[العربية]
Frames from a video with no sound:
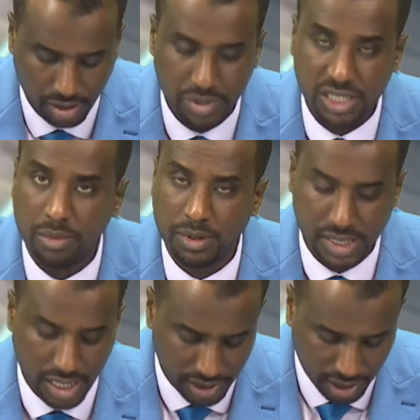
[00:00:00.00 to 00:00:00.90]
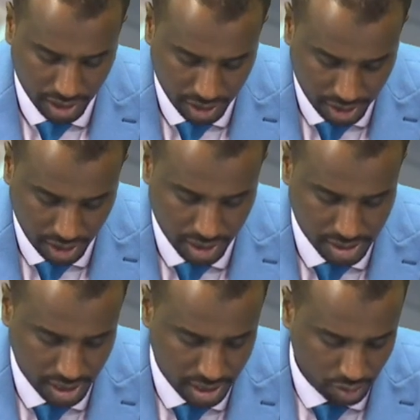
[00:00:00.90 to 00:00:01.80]
بسبب الزيادة الأخيرة على
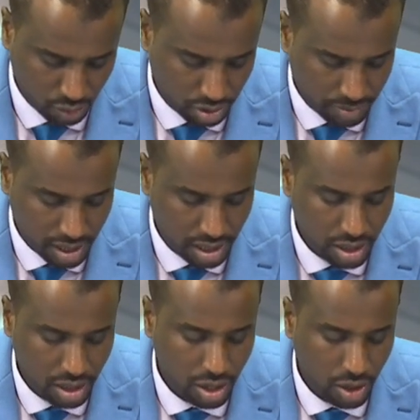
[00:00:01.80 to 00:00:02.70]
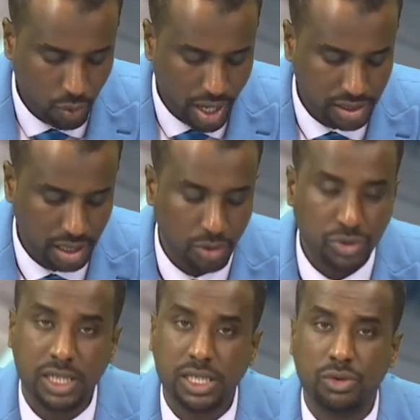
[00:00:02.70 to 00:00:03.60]
أسعار الكهرباء وأن
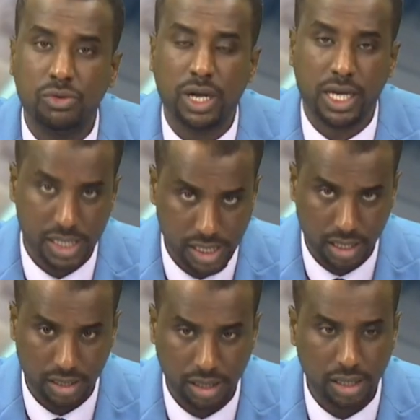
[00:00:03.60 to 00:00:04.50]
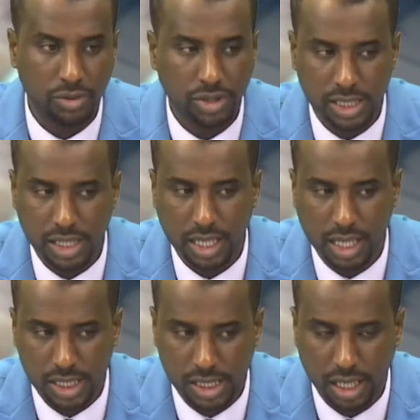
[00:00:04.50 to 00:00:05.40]
الأوضاع ستكون كارثية هي الأوضاع أصلا
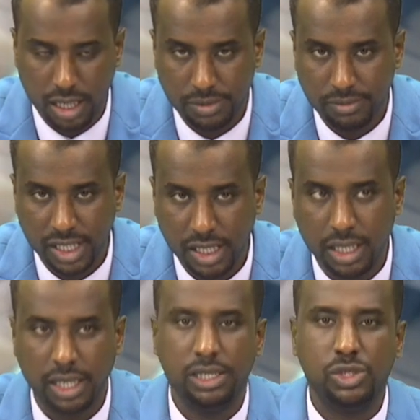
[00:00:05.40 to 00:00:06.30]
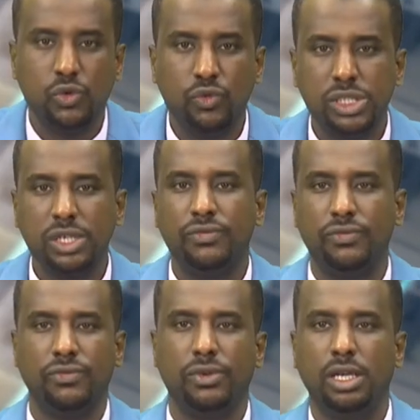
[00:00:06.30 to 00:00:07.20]
كارثية لكن نشوف وصف
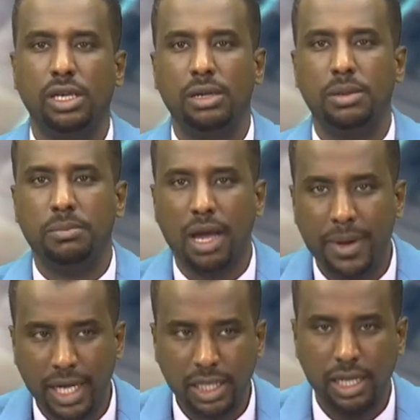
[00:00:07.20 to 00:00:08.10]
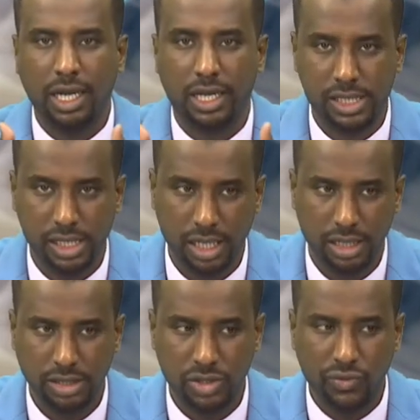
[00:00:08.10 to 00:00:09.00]
ما بعد الكارثية
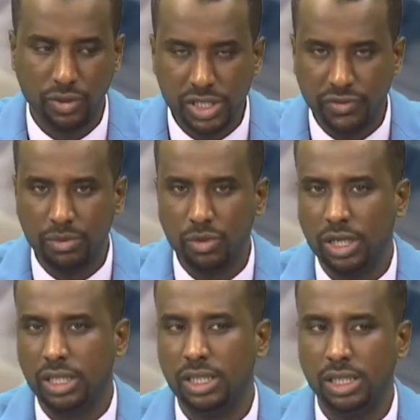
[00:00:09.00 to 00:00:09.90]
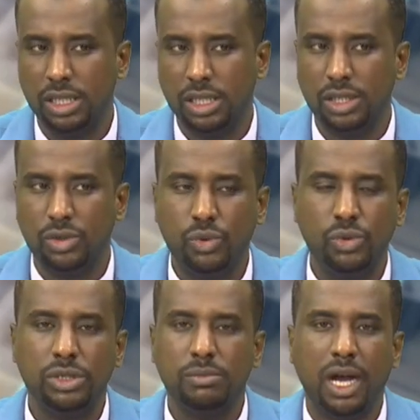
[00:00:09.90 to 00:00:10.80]
نشوف الوصف اللي ممكن
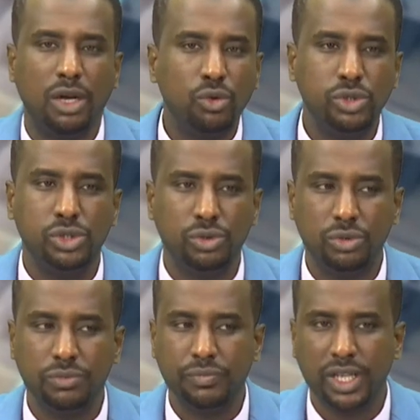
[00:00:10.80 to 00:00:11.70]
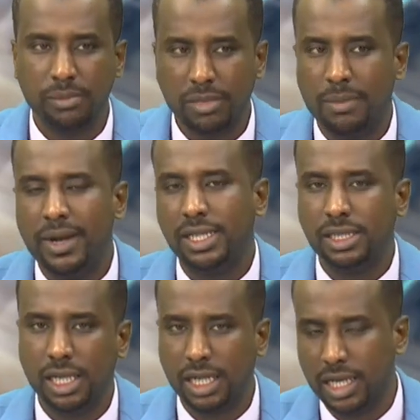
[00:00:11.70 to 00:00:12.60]
يكون معقول شنو ما بعد
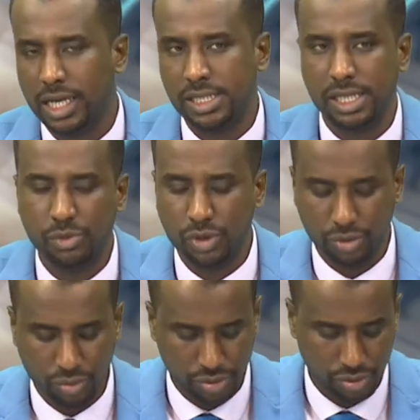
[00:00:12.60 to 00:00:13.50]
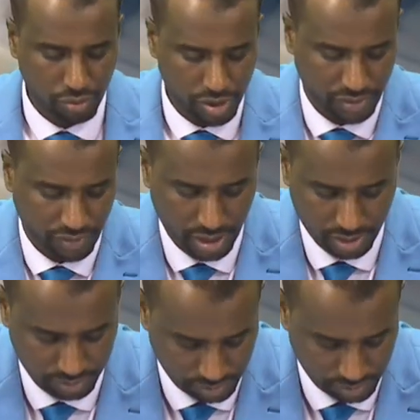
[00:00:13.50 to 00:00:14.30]
الكارثية ممكن يكون شنو الوصف يعني